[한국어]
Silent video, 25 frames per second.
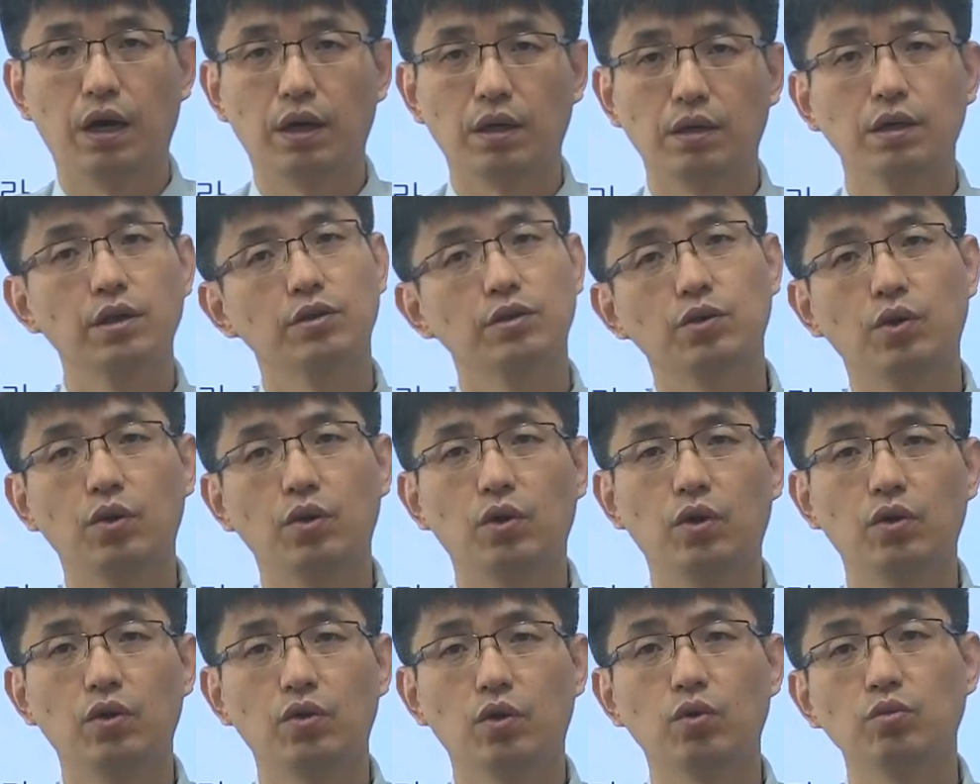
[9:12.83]

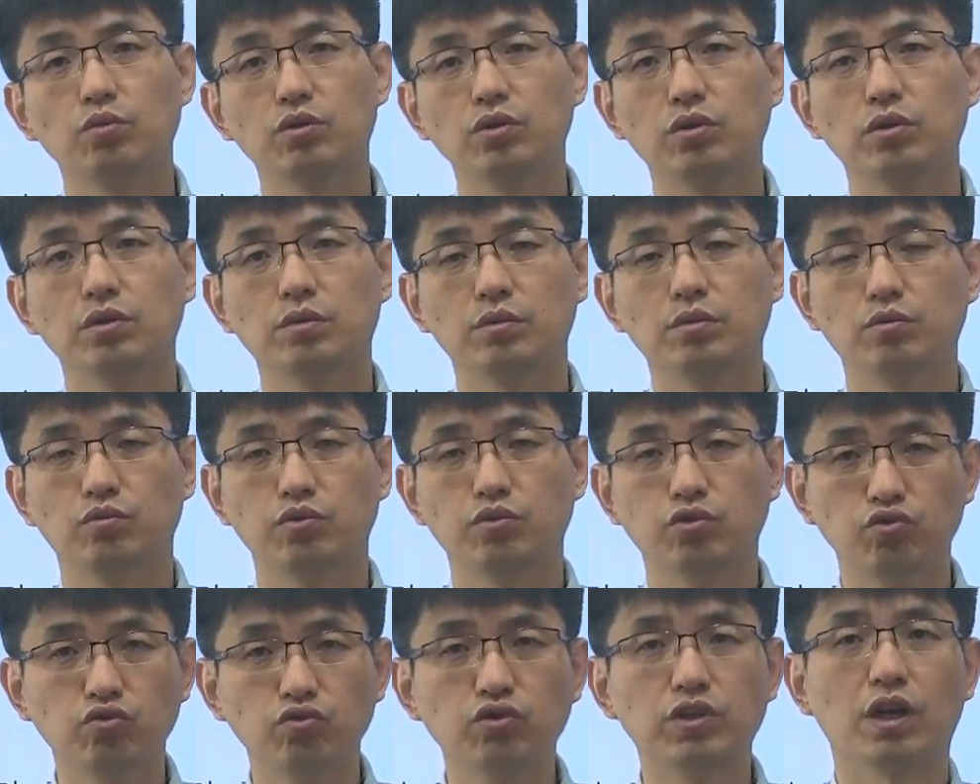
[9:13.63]
그래서 여러분들
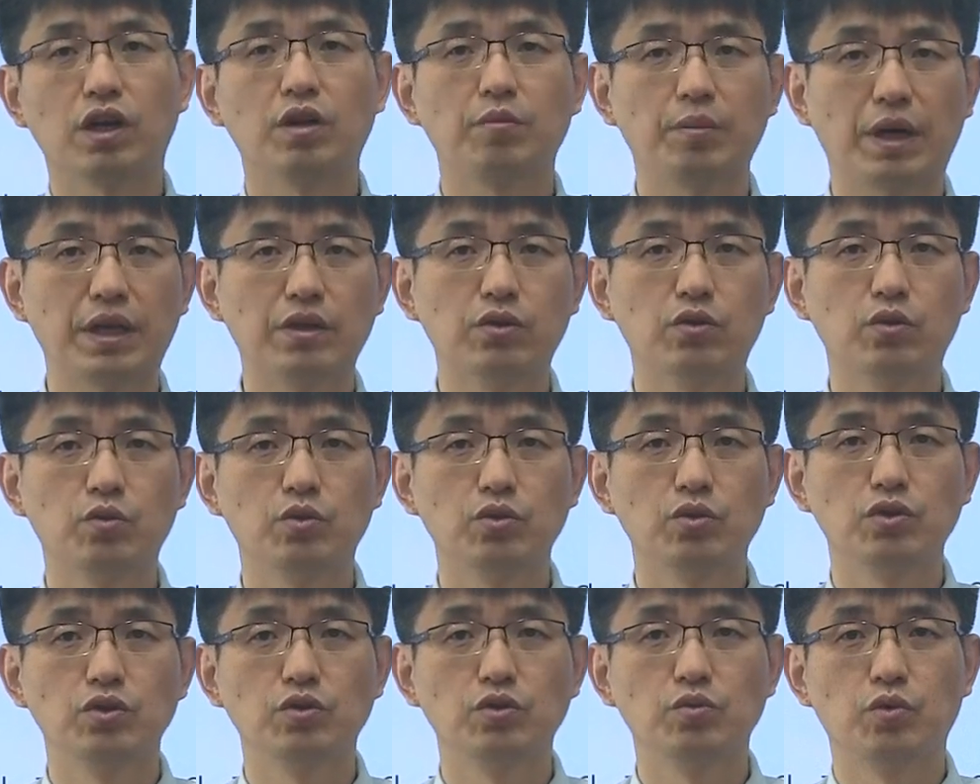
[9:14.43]
눈사람 만들어
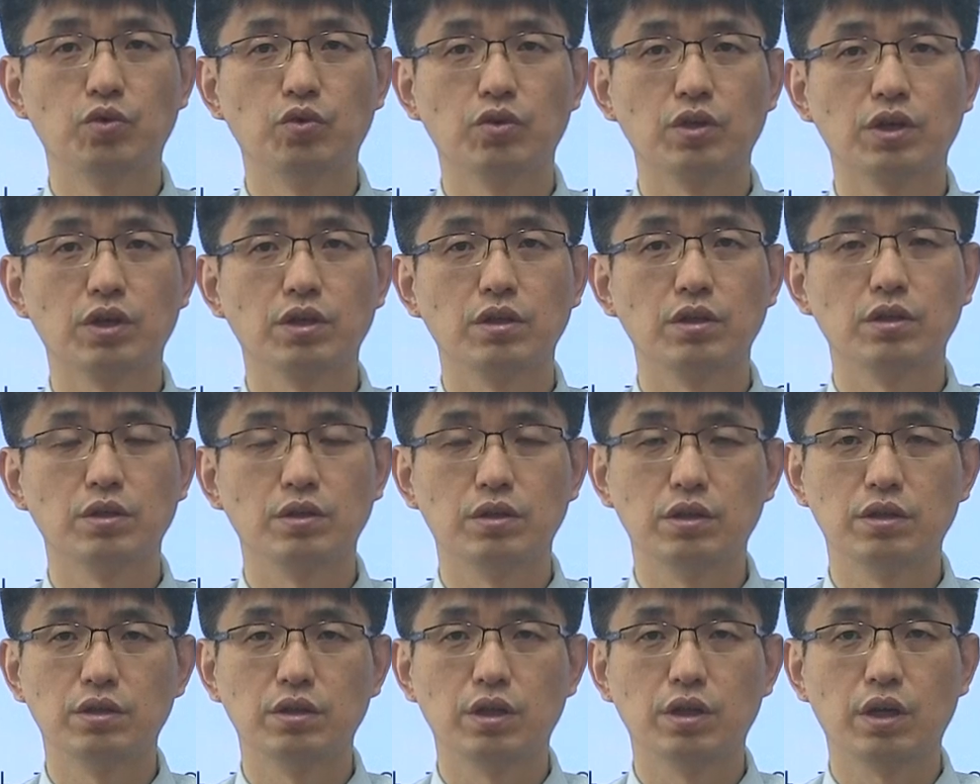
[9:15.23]
보신지
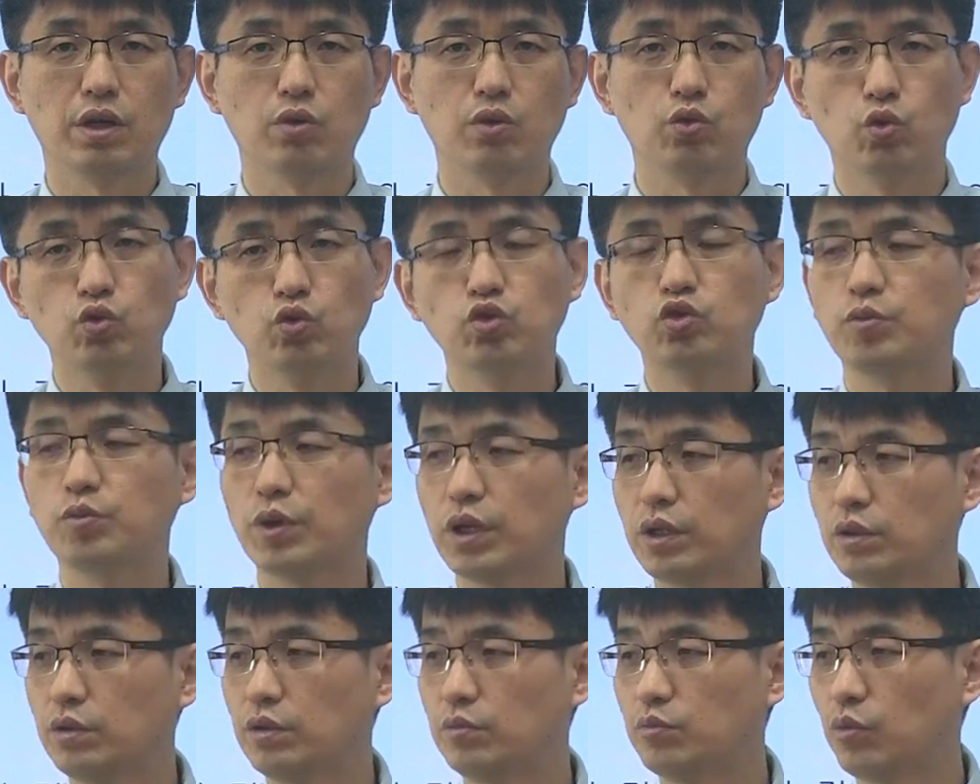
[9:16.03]
모르겠는데
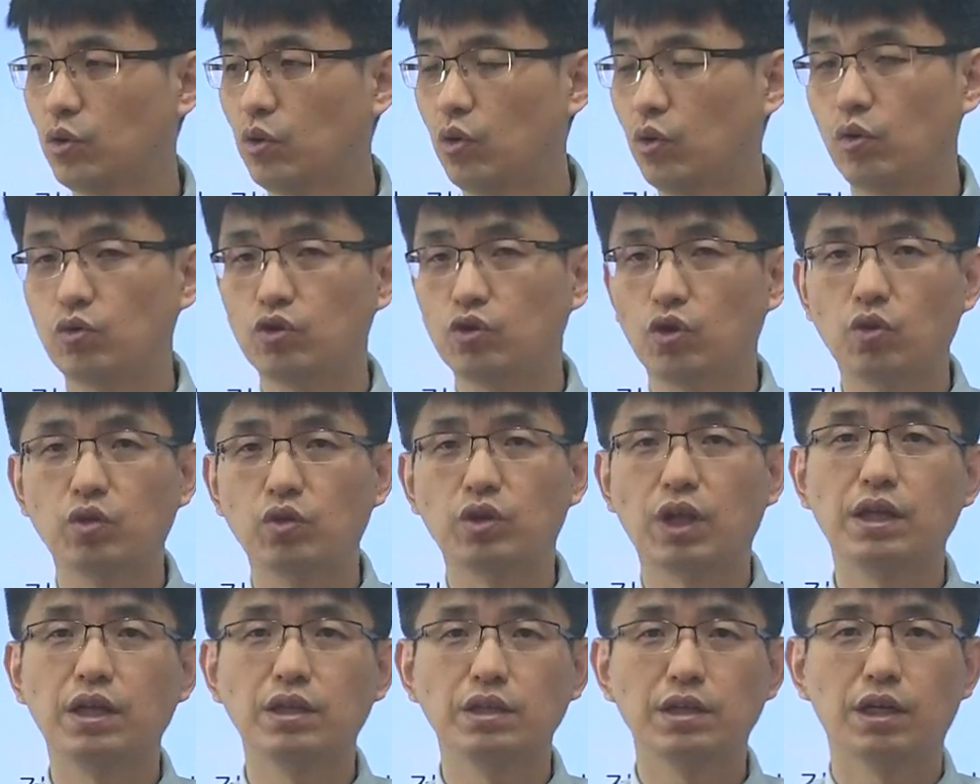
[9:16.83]
요즘에는 뭐
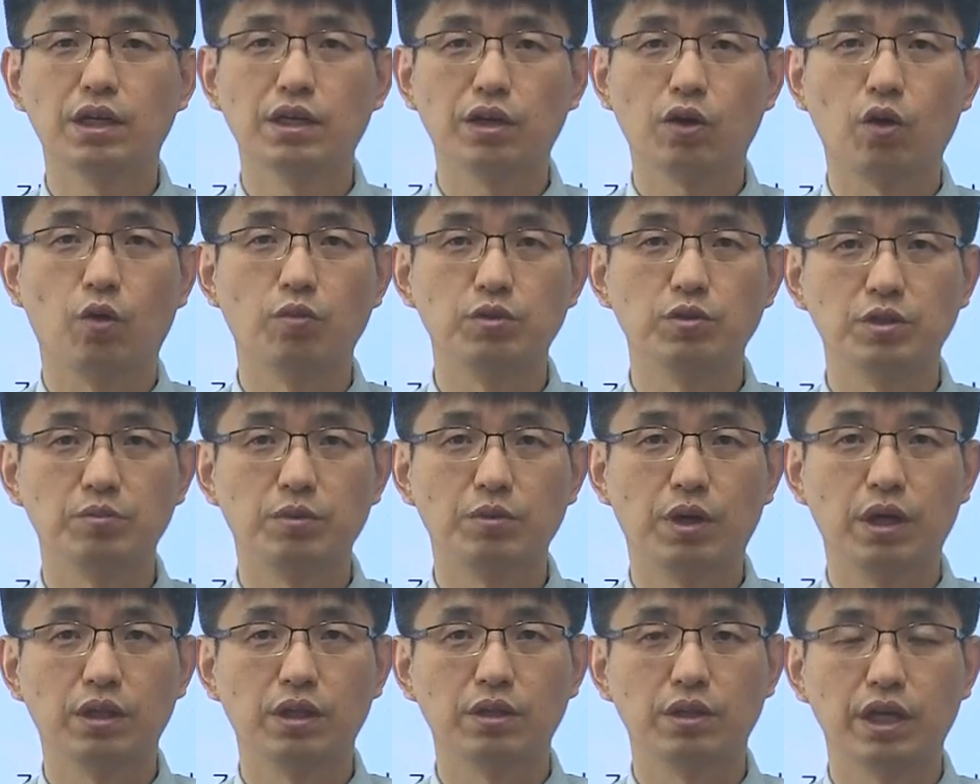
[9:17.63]
연탄이라는 게
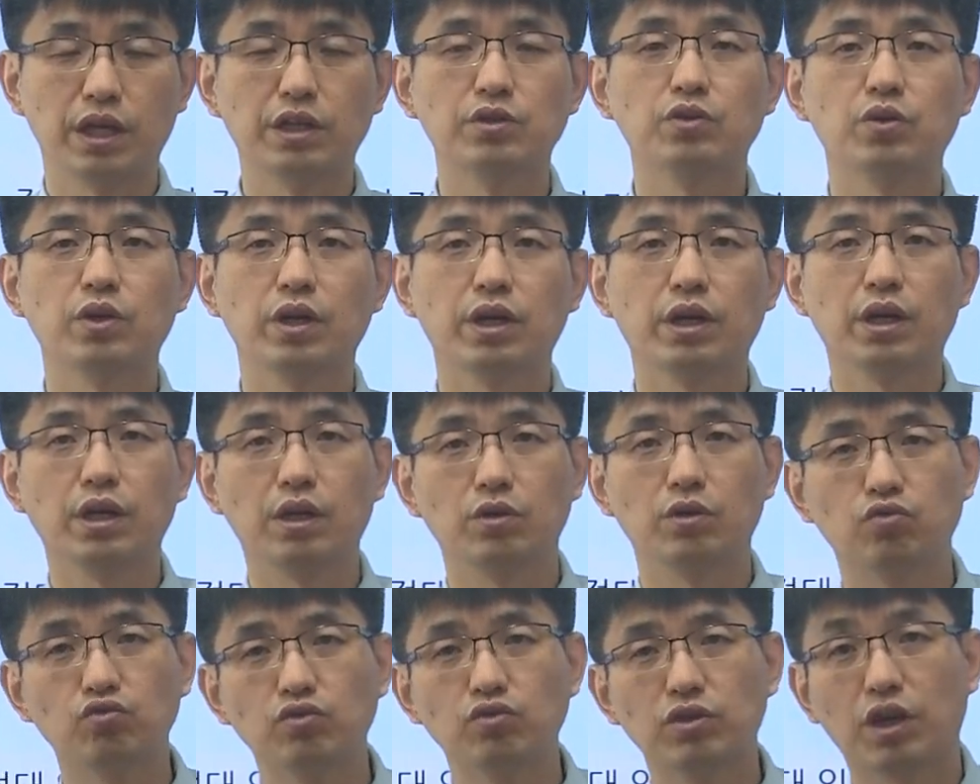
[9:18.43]
없지만
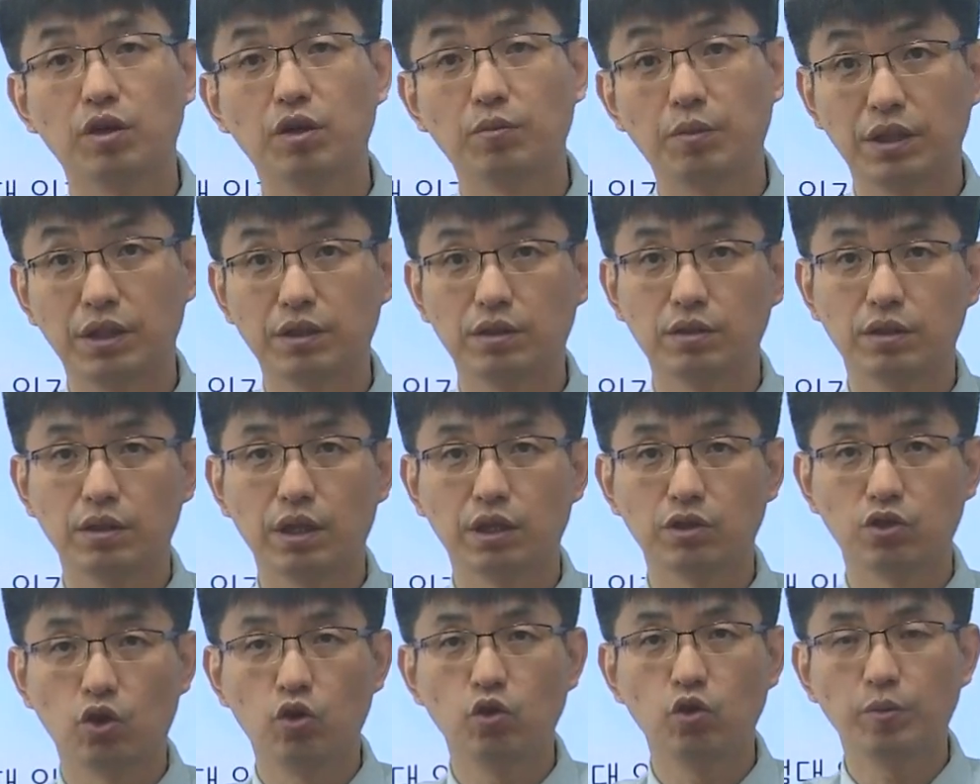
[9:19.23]
예전에 눈사람 만들
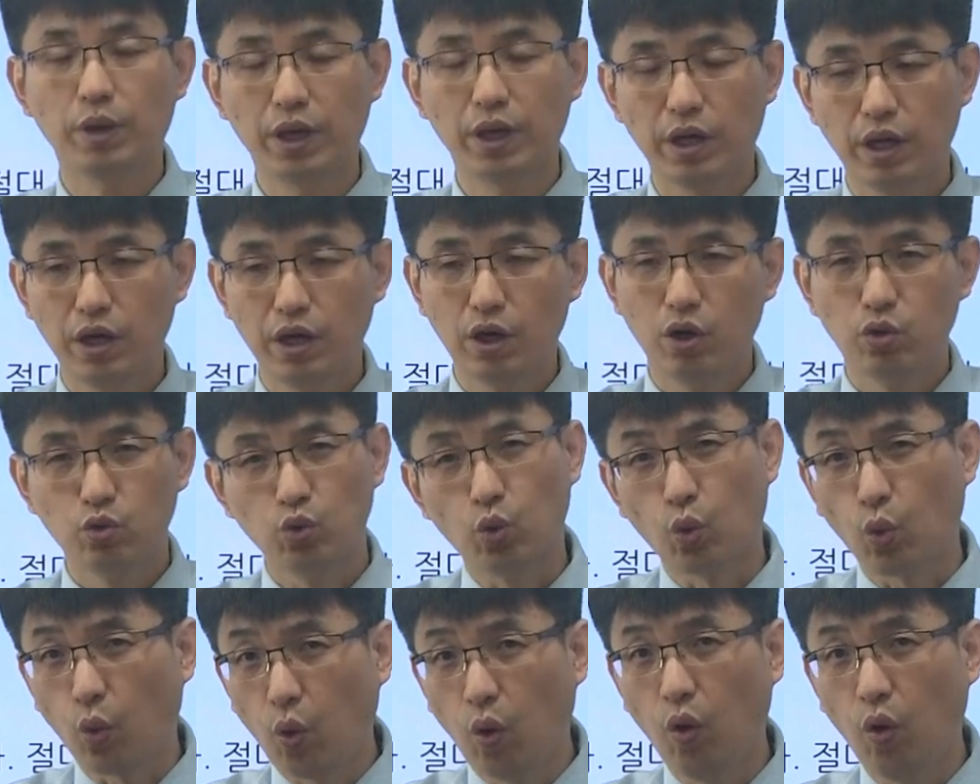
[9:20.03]
때 처음에
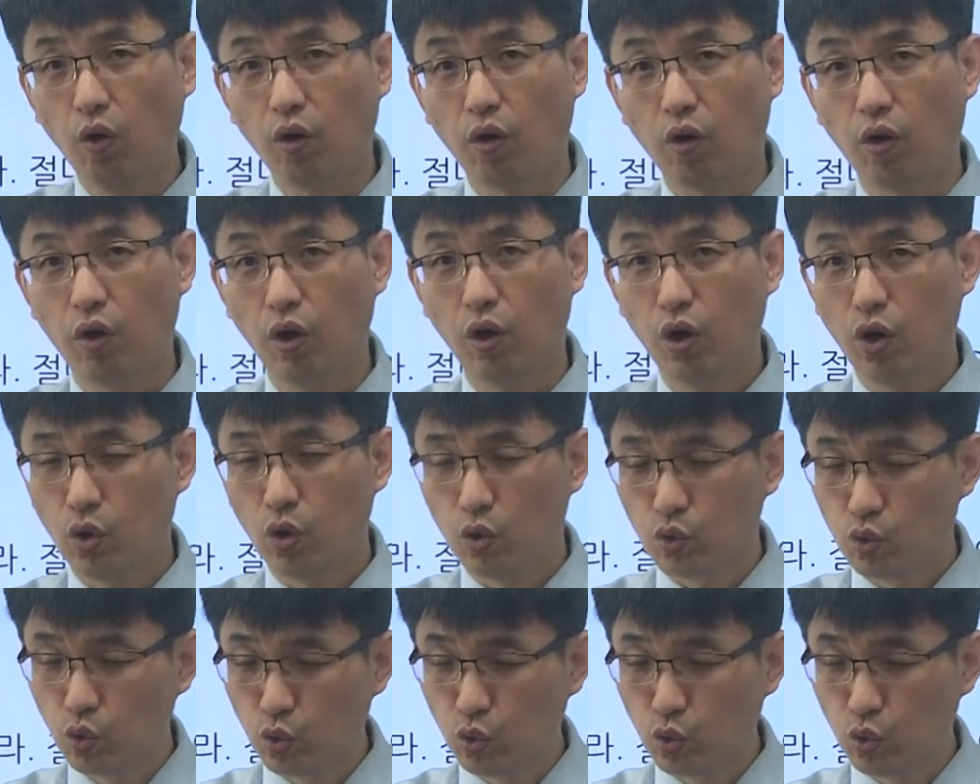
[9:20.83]
요 코어,